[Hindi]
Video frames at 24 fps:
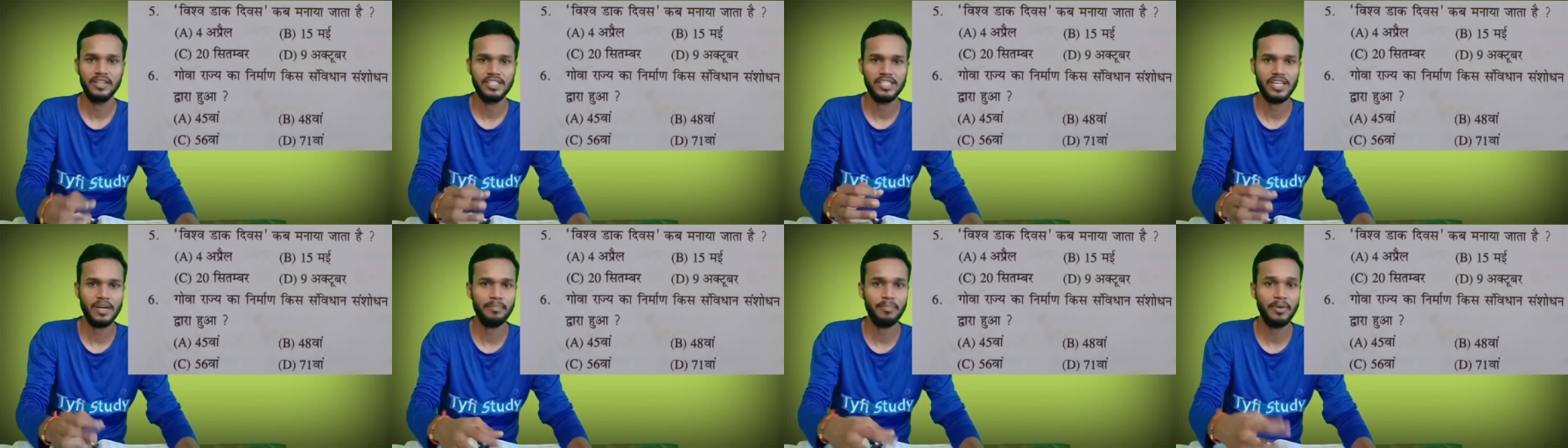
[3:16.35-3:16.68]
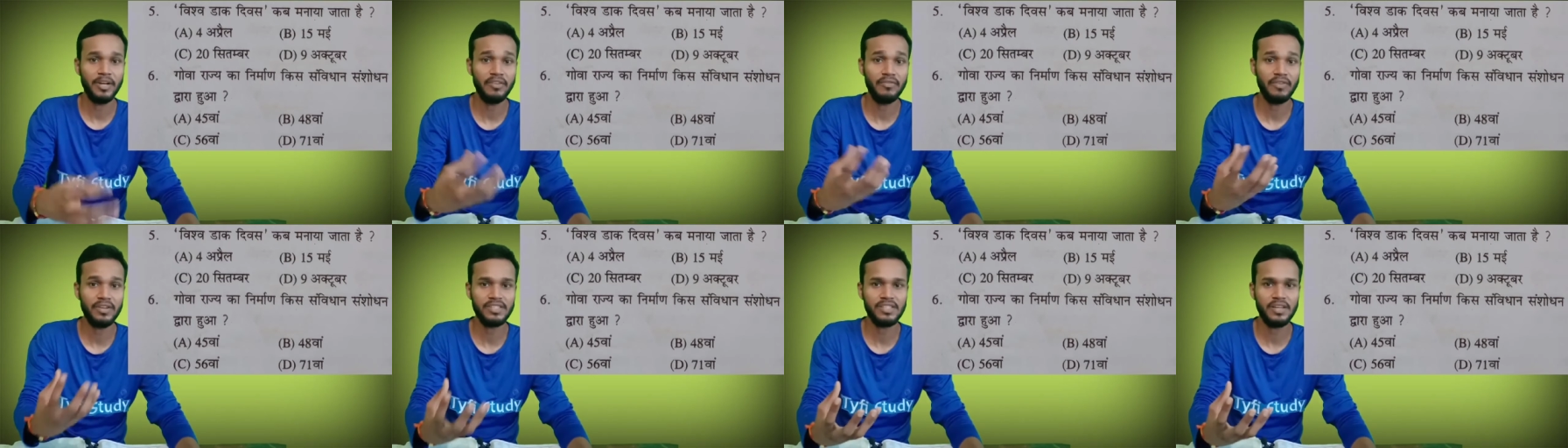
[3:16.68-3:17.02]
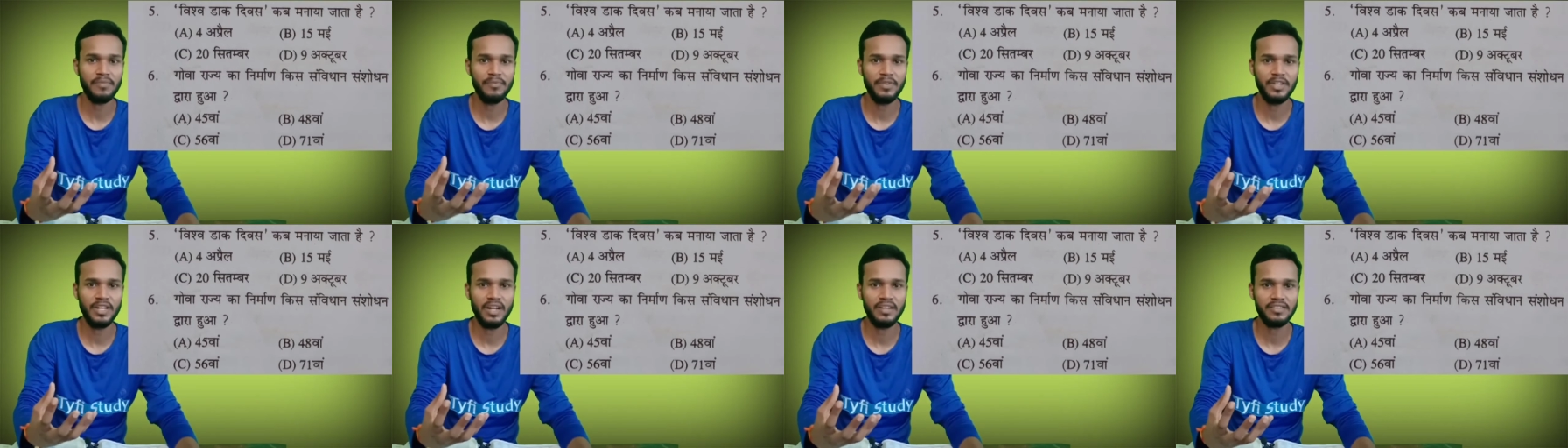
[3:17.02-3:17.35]
छप्पनवा
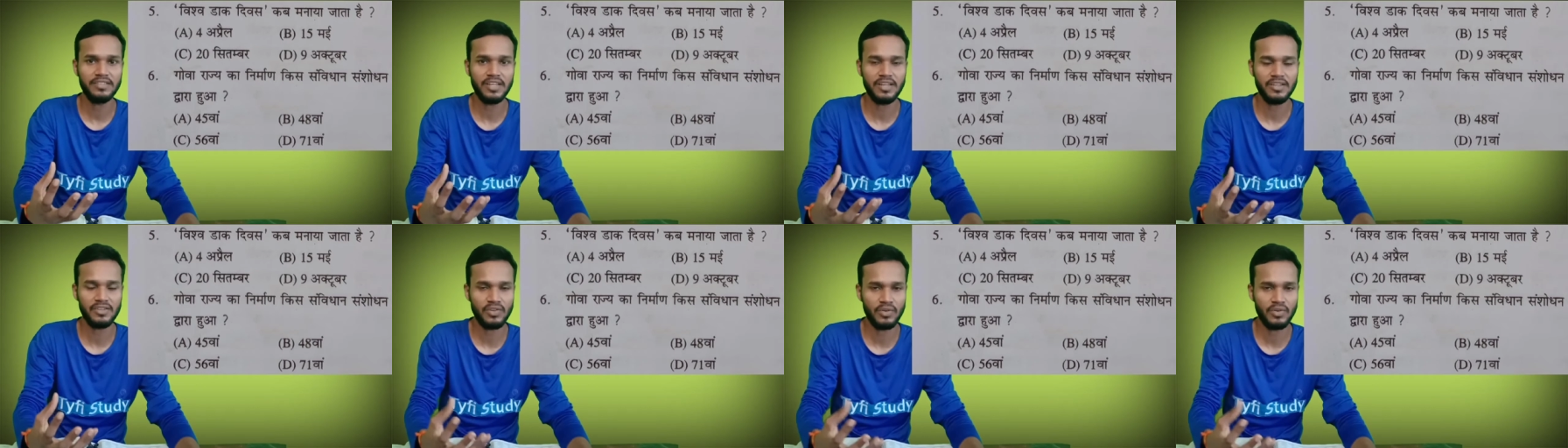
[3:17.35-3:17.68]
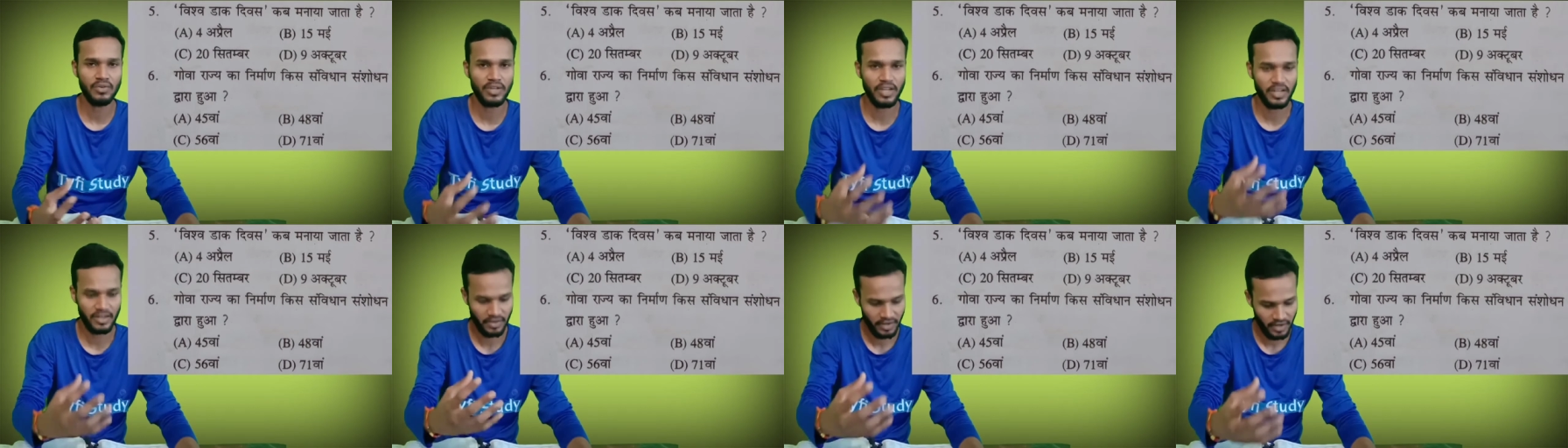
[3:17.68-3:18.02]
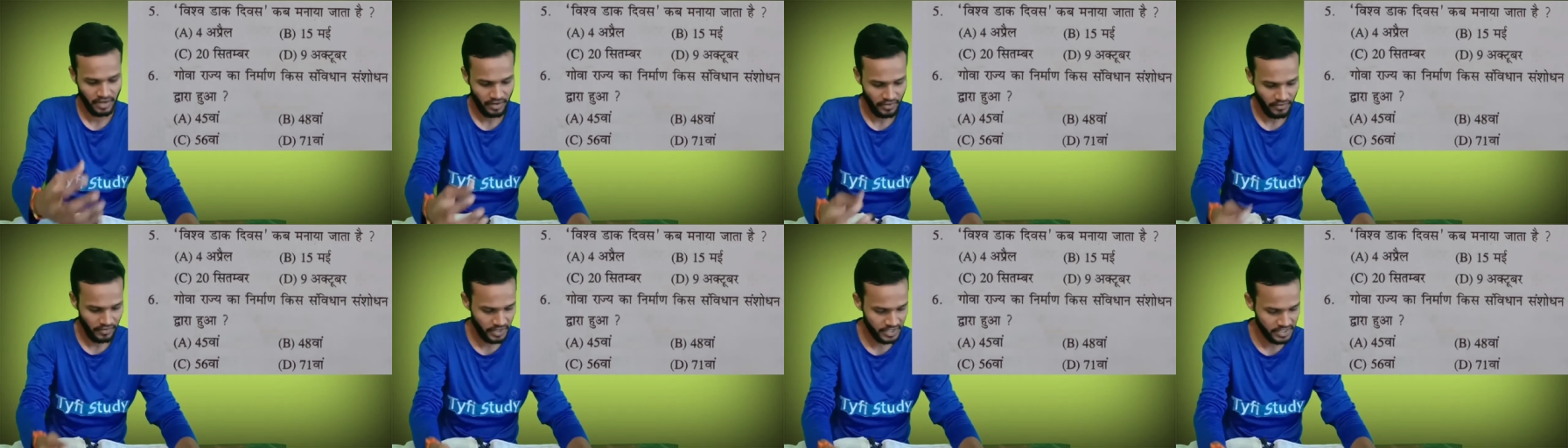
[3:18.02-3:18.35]
संविधान संशोधन
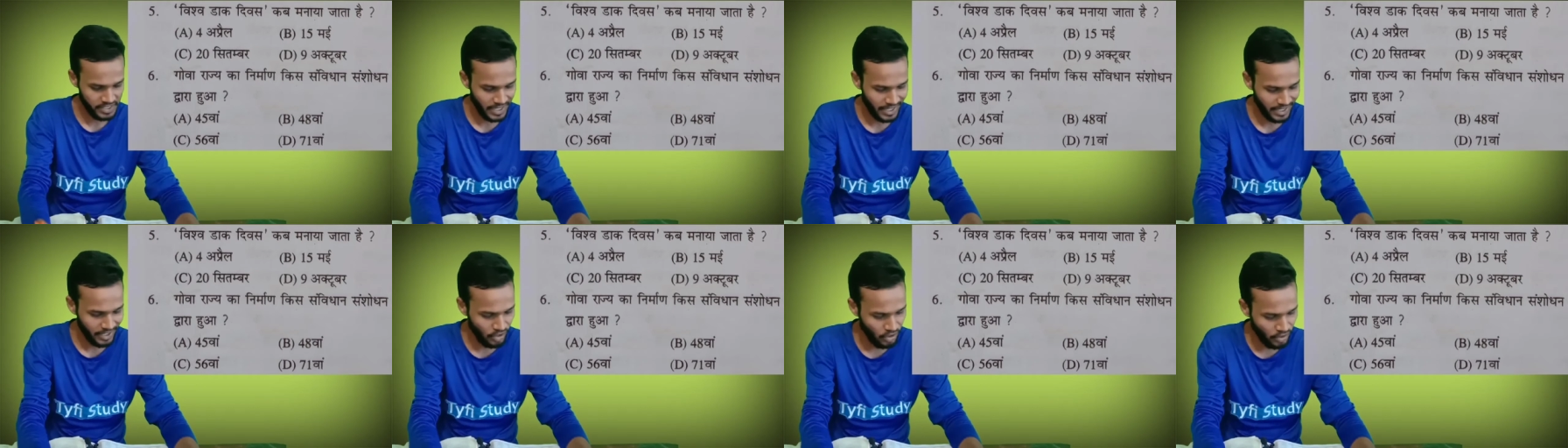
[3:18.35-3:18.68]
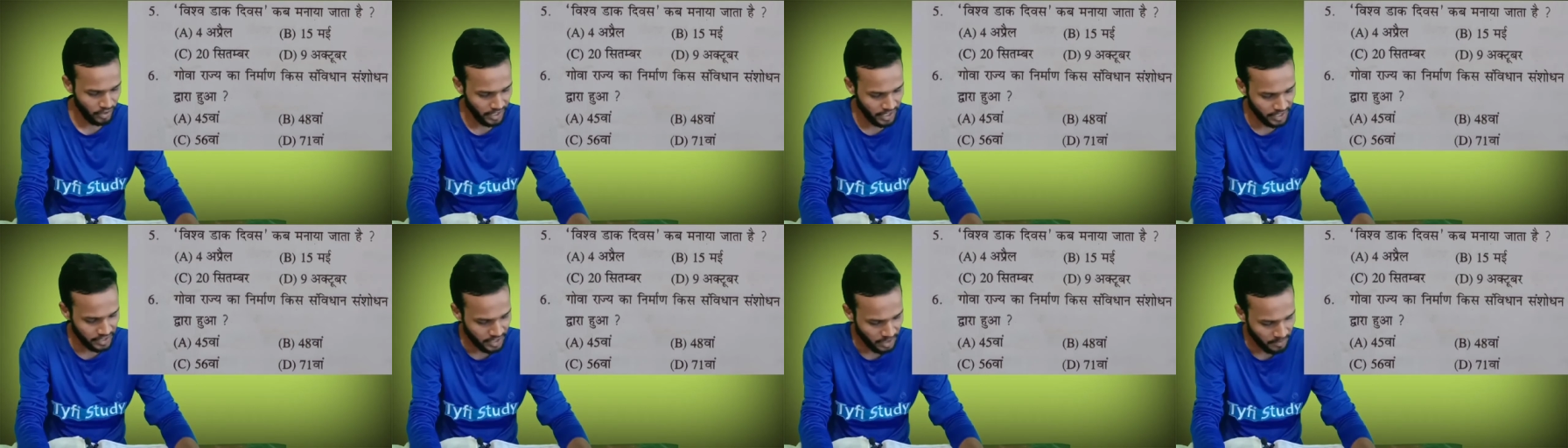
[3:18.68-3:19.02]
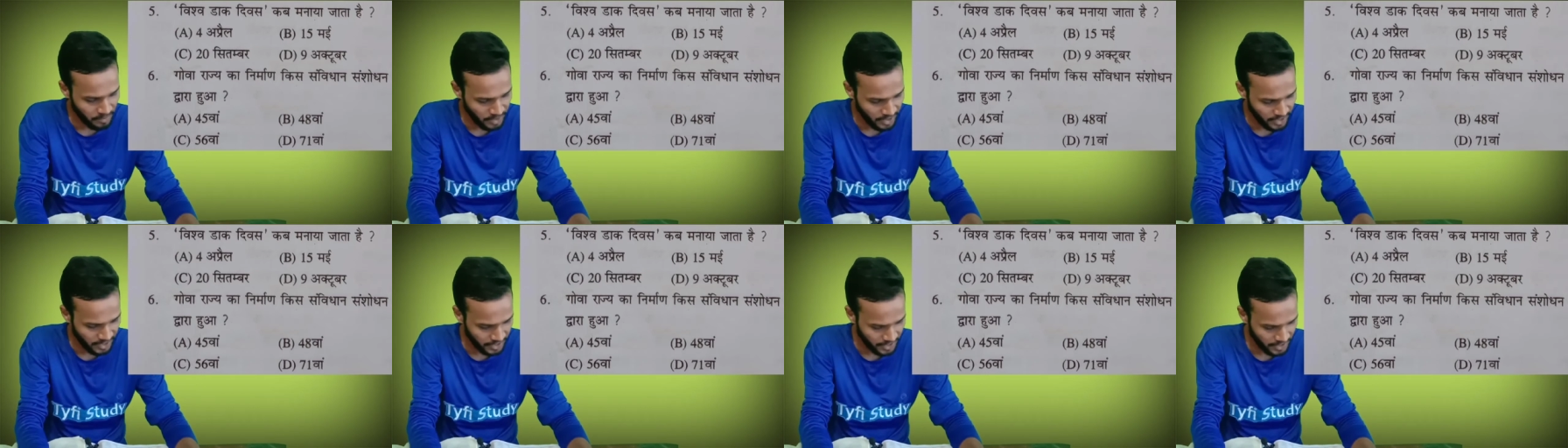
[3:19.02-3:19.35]
वे सारे लोग
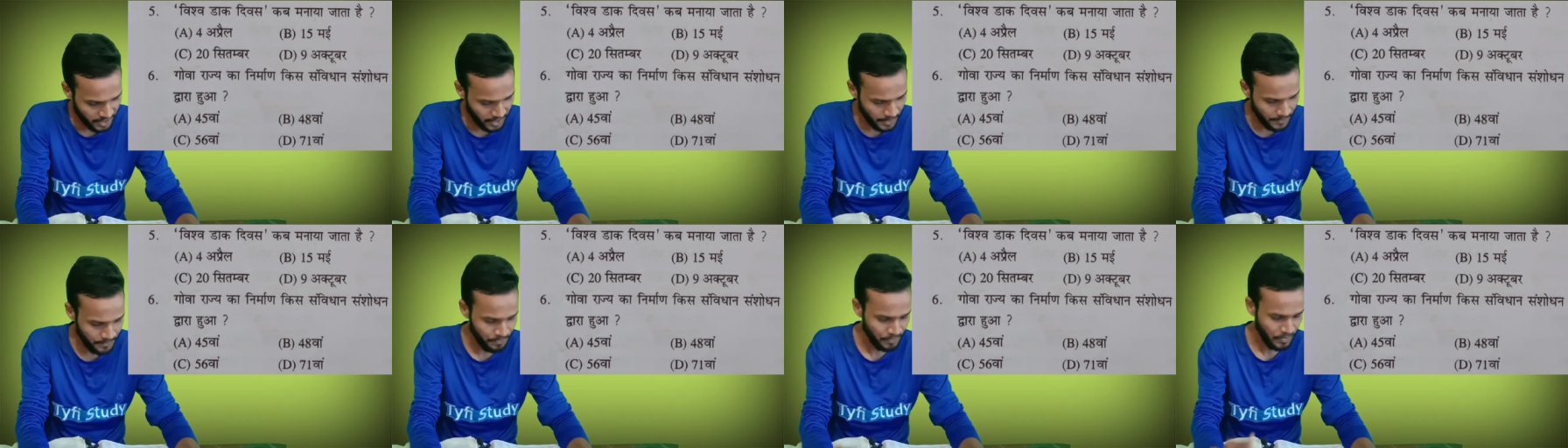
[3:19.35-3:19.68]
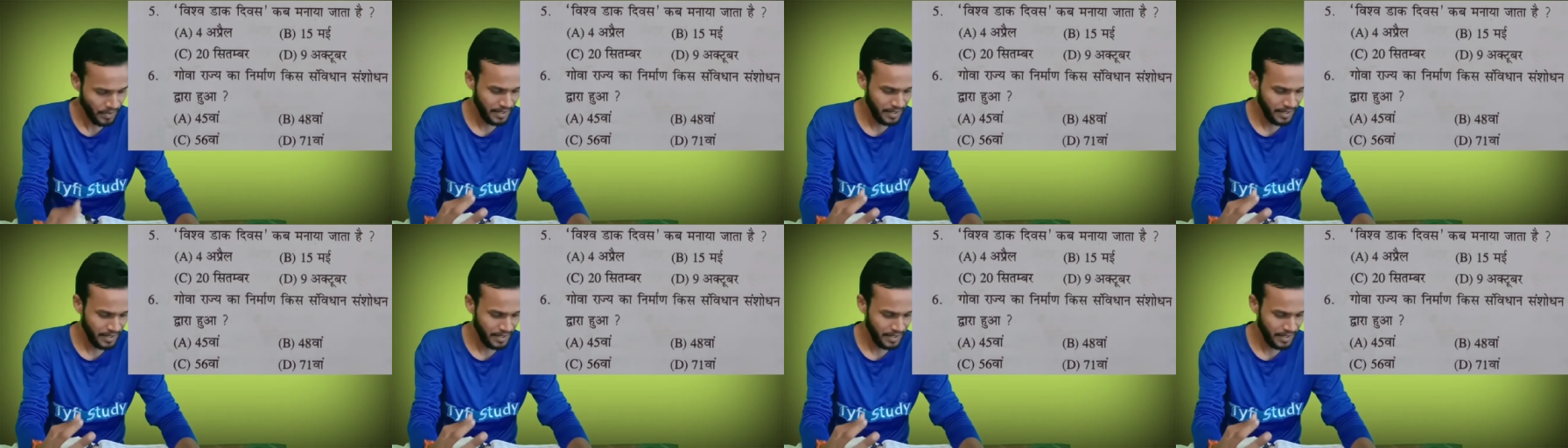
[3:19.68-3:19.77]
एकदम करेक्ट हैं